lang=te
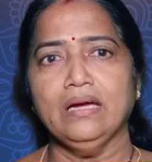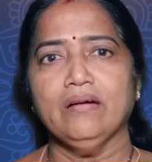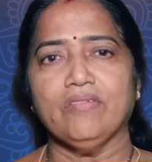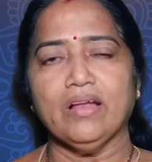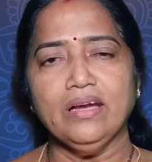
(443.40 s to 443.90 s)

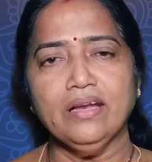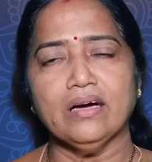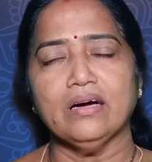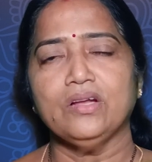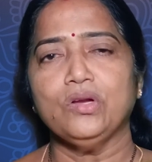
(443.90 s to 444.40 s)
వలన
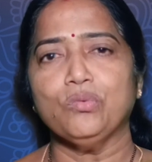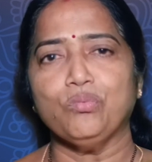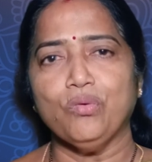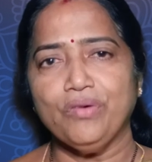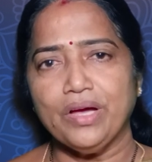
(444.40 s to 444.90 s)
నువ్వు
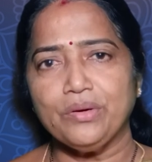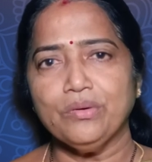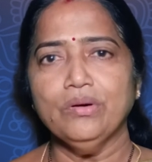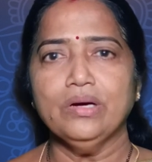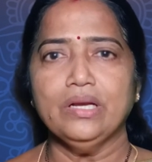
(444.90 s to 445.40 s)
వేరు
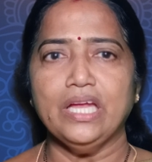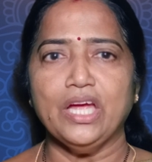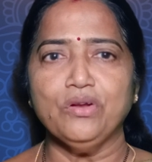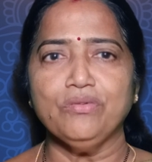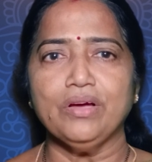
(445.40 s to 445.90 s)
నేను
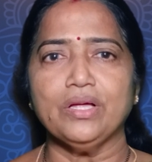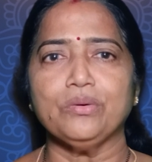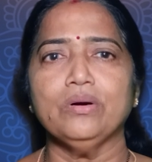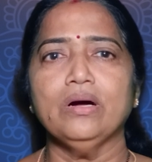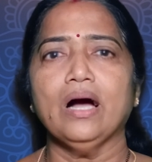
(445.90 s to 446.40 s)
వేరు
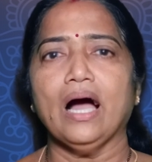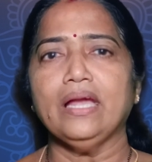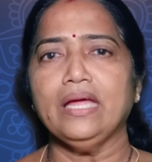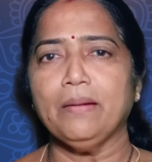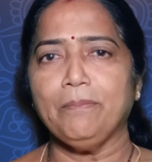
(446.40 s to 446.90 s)
అనే
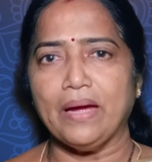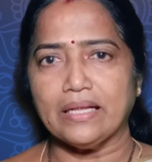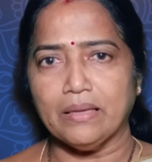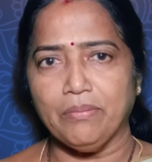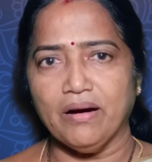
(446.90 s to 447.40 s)

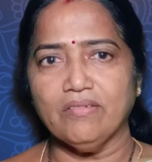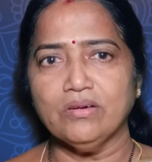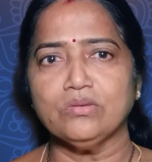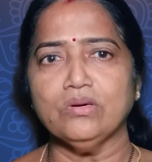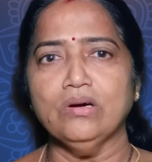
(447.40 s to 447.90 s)

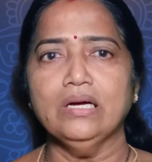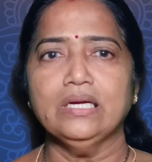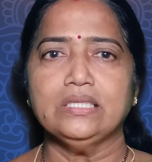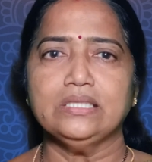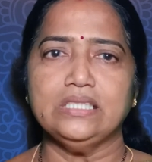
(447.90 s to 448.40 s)
భేదభావంతో
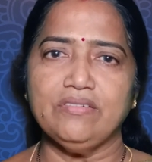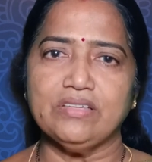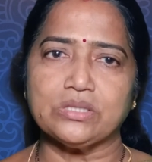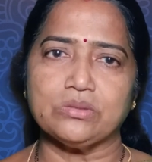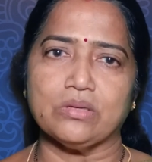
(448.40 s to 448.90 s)

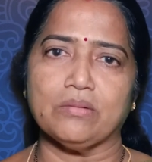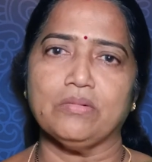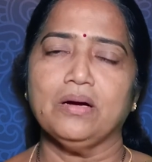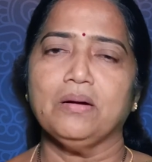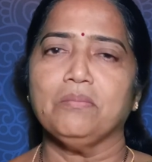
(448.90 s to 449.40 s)
జీవిస్తున్నాం
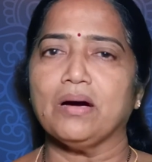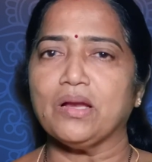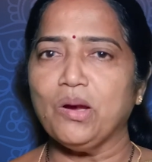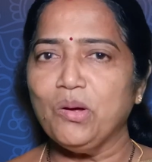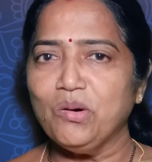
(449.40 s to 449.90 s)

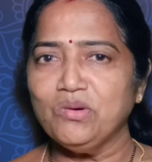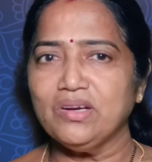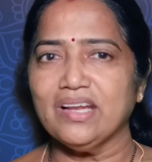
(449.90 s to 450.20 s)
మనలో ఉన్న